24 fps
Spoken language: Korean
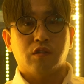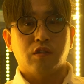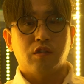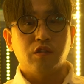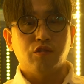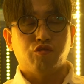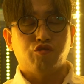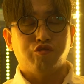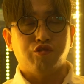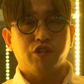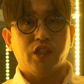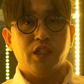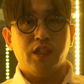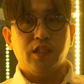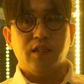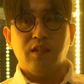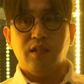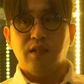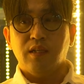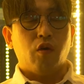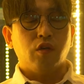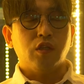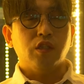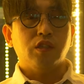그
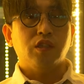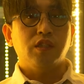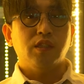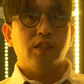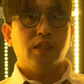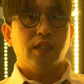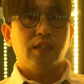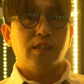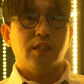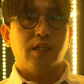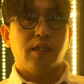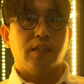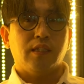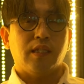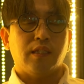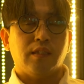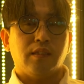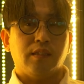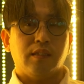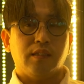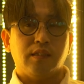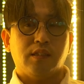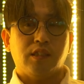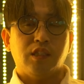두기 어렸을 때 이제
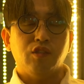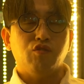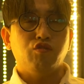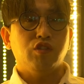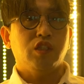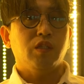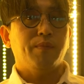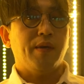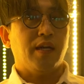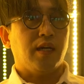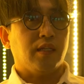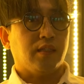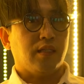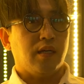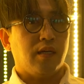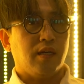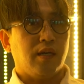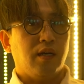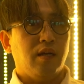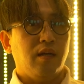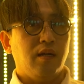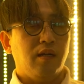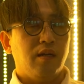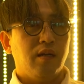친구 집에
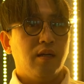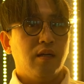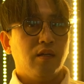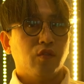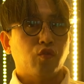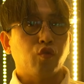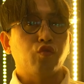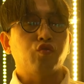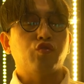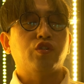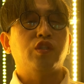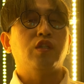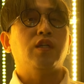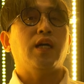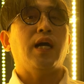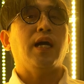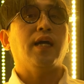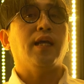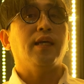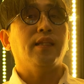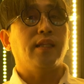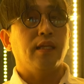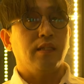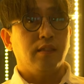갔다가 도둑질을
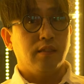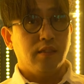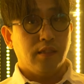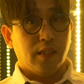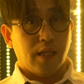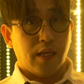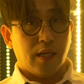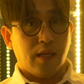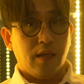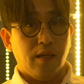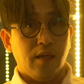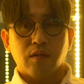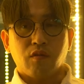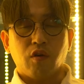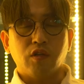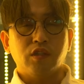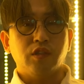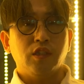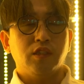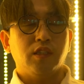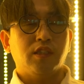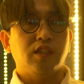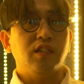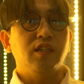하게 됐는데
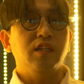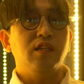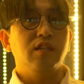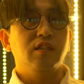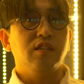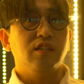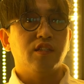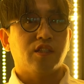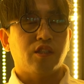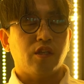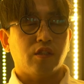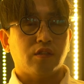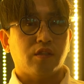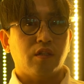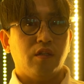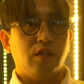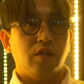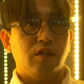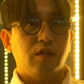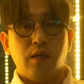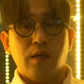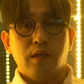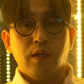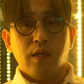거기서 이제 스릴을
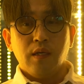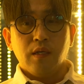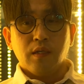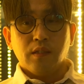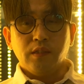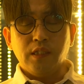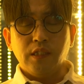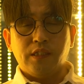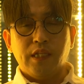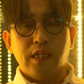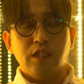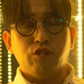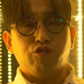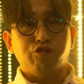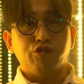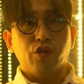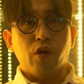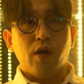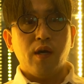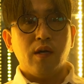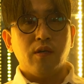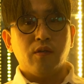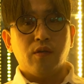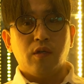느껴서 근데 제일
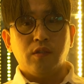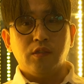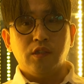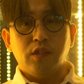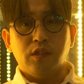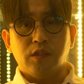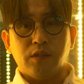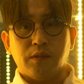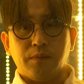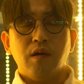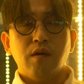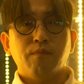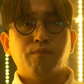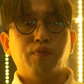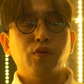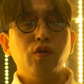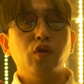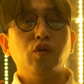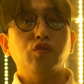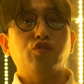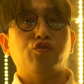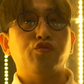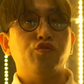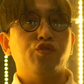중요한 거는
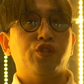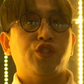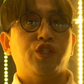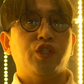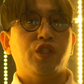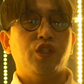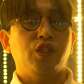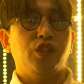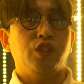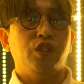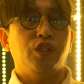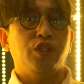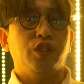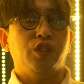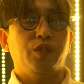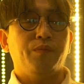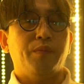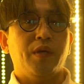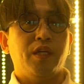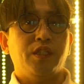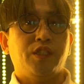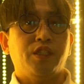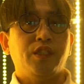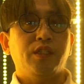플롯
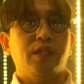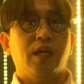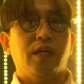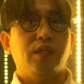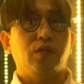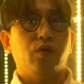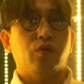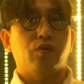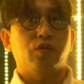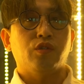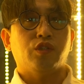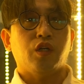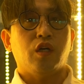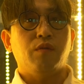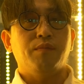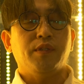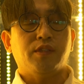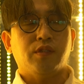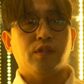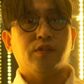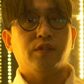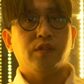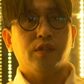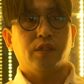중심의 시나리오를 처음에
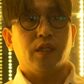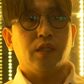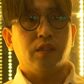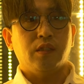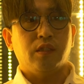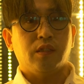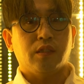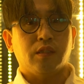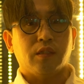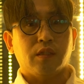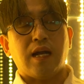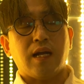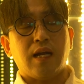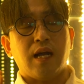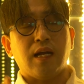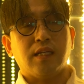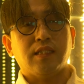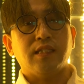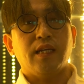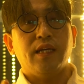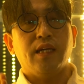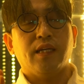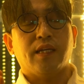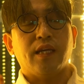썼을 때는
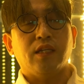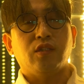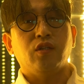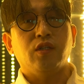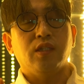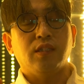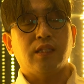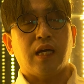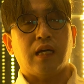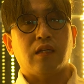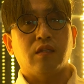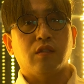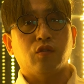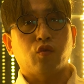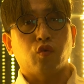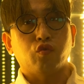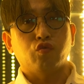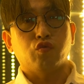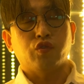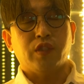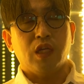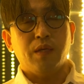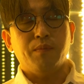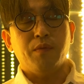각자의 개성이 다른
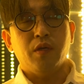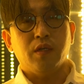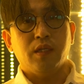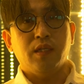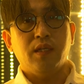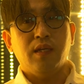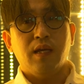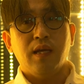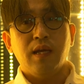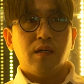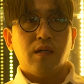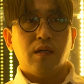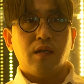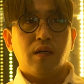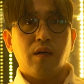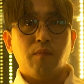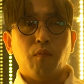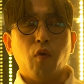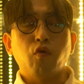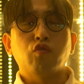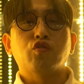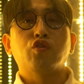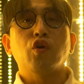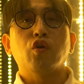도둑 세명이 어,
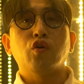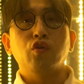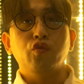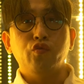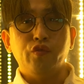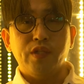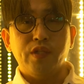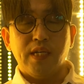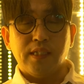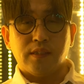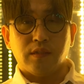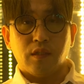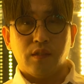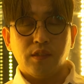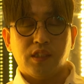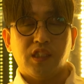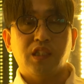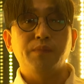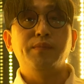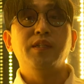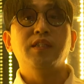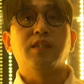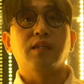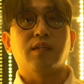목적을 위해서
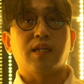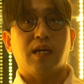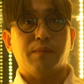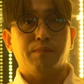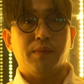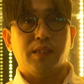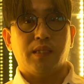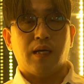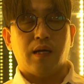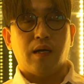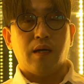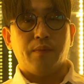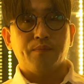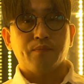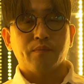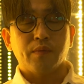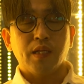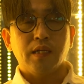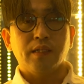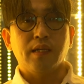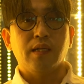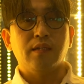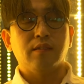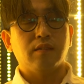집을 들어갑니다.
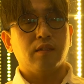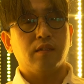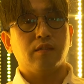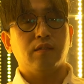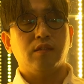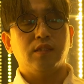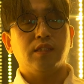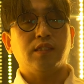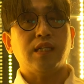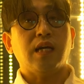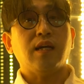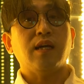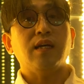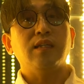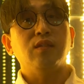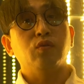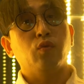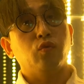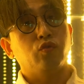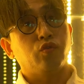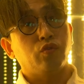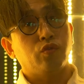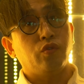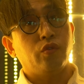예를 들어서 착한
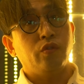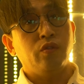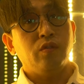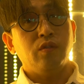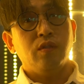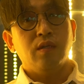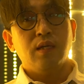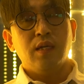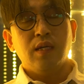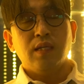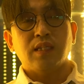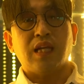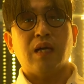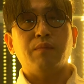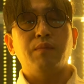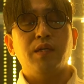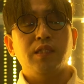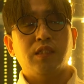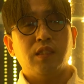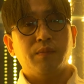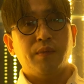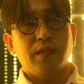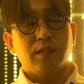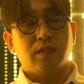도둑은 남의
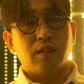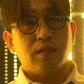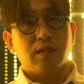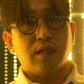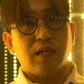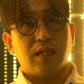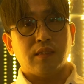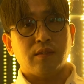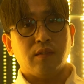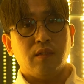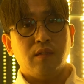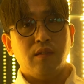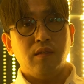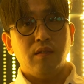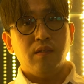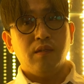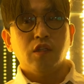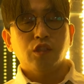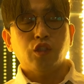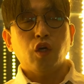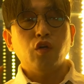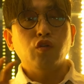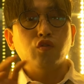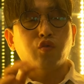집에 들어가서
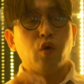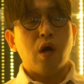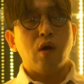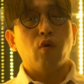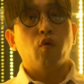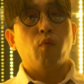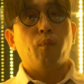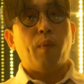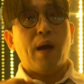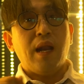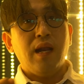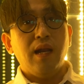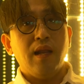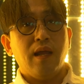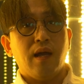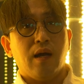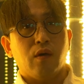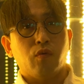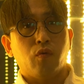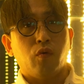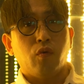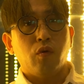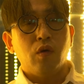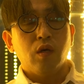청소하고
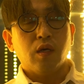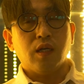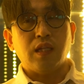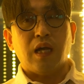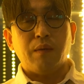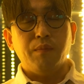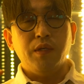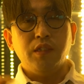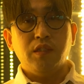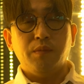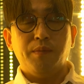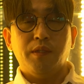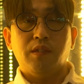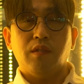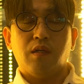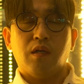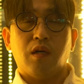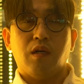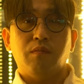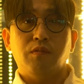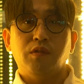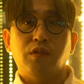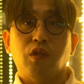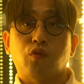빨래하고 그러니까 남의 집에
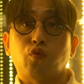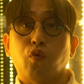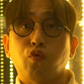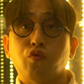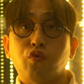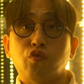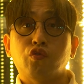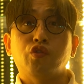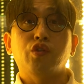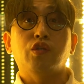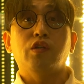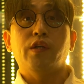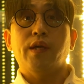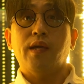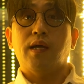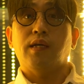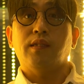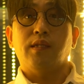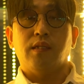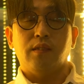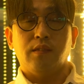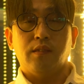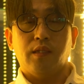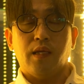들어가면 이제 도둑질을 해야
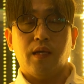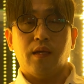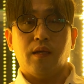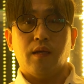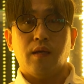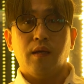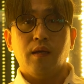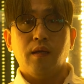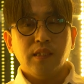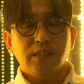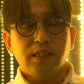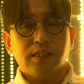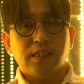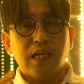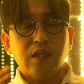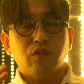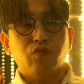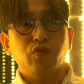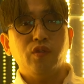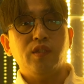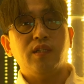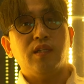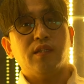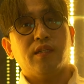되는데 이제
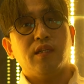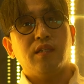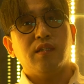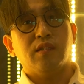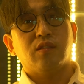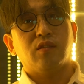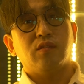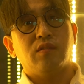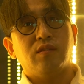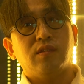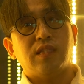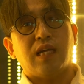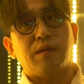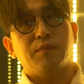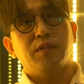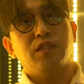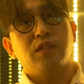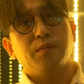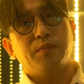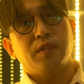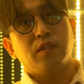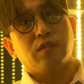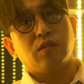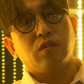착두기란 캐릭터는 남의
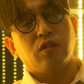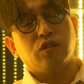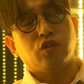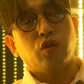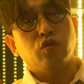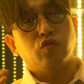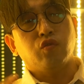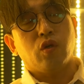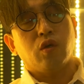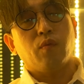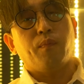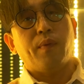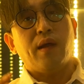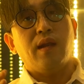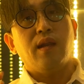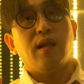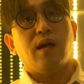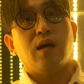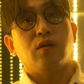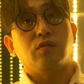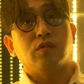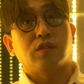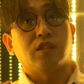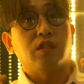집에 들어가 청소하고
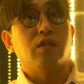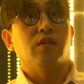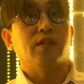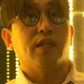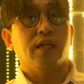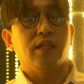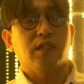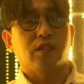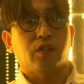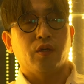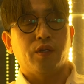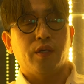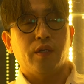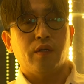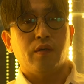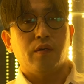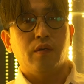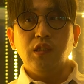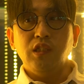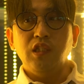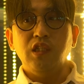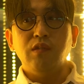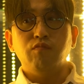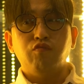빨래하는 그런 캐릭터예요
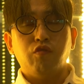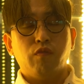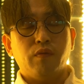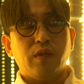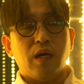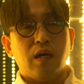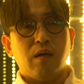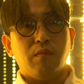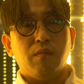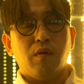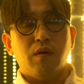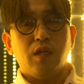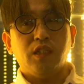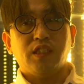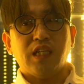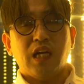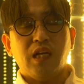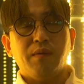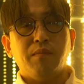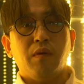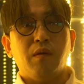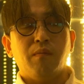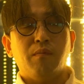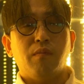이 무당벌레
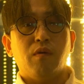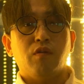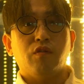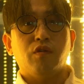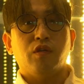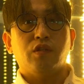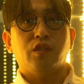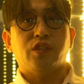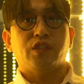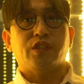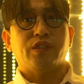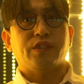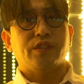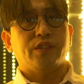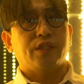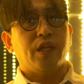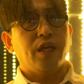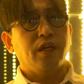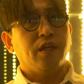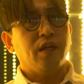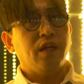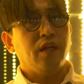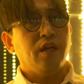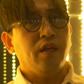샤이먼버그에서
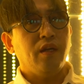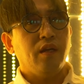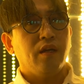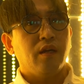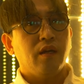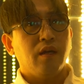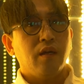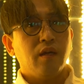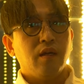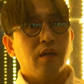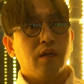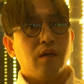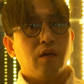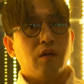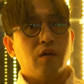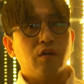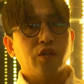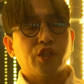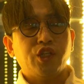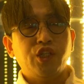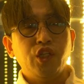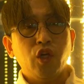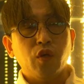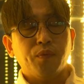되게 어,
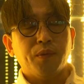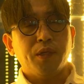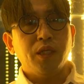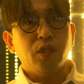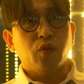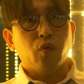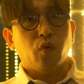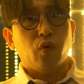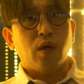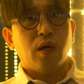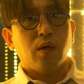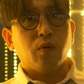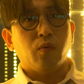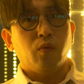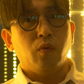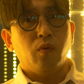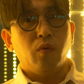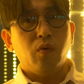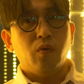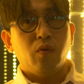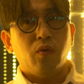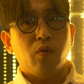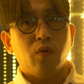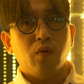귀엽기도 하고